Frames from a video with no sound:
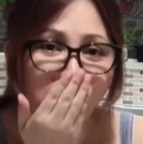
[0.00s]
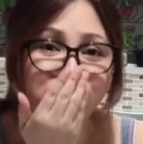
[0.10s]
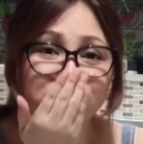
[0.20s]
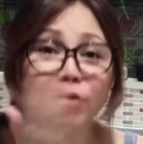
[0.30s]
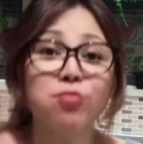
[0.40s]

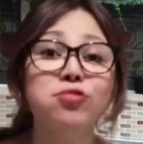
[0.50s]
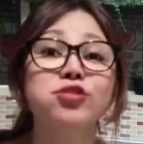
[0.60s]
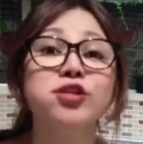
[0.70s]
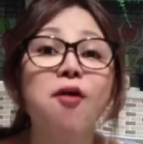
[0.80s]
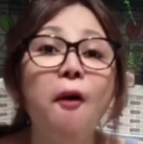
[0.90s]

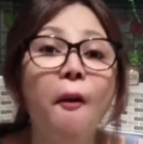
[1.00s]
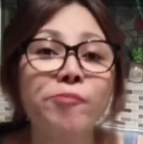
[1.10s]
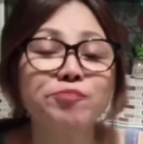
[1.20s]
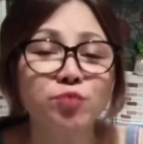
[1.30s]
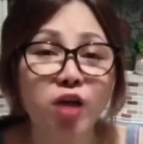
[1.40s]
Nabulunan ako.
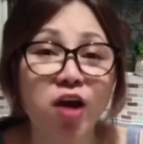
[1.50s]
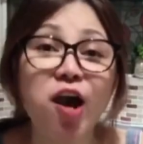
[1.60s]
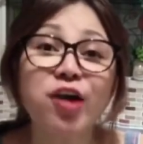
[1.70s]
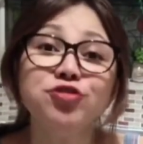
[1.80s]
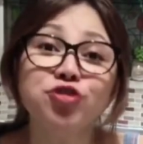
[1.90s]

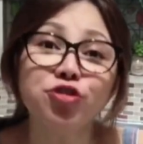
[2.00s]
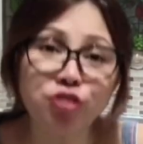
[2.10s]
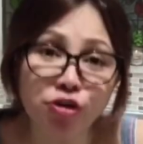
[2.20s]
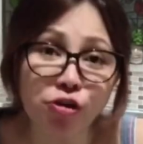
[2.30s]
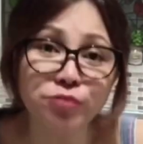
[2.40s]
Kaya enjoy
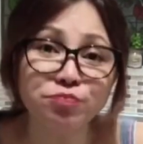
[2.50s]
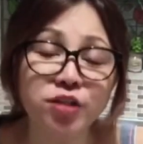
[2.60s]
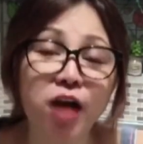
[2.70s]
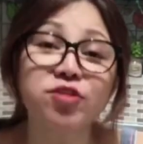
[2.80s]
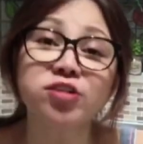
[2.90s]
nyo yun,
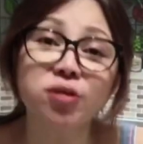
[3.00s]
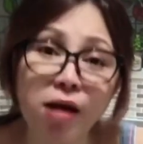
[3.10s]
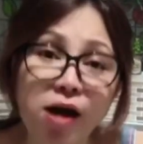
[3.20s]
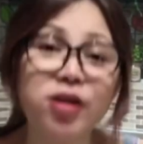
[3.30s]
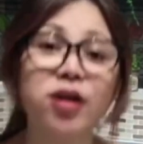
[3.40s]
kahit nasa
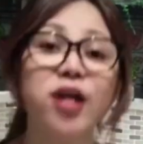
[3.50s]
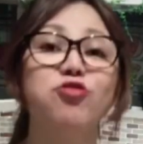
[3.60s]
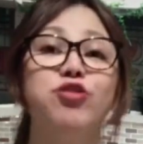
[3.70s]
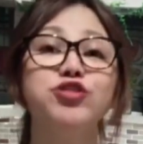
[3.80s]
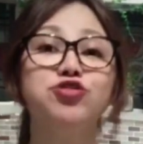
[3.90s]
bahay lang kayo,
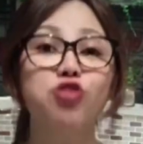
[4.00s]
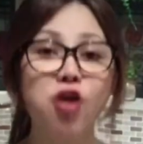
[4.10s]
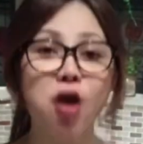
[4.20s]
enjoy.